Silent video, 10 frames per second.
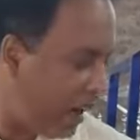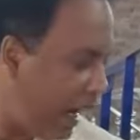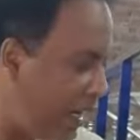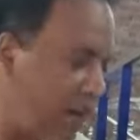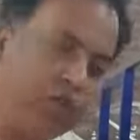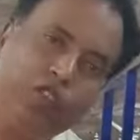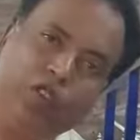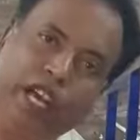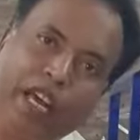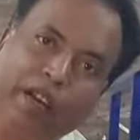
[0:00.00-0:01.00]
এটার মধ্যেও
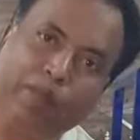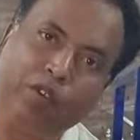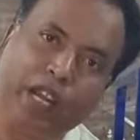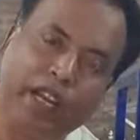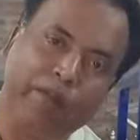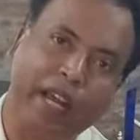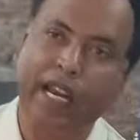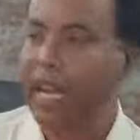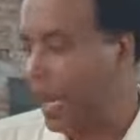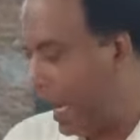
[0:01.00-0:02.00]
যা মোটা রিম লাগে
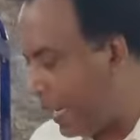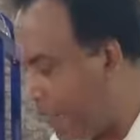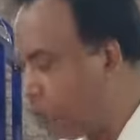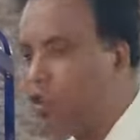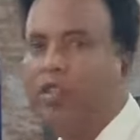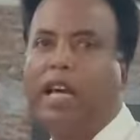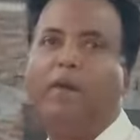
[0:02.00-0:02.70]
না এটার মধ্যে তা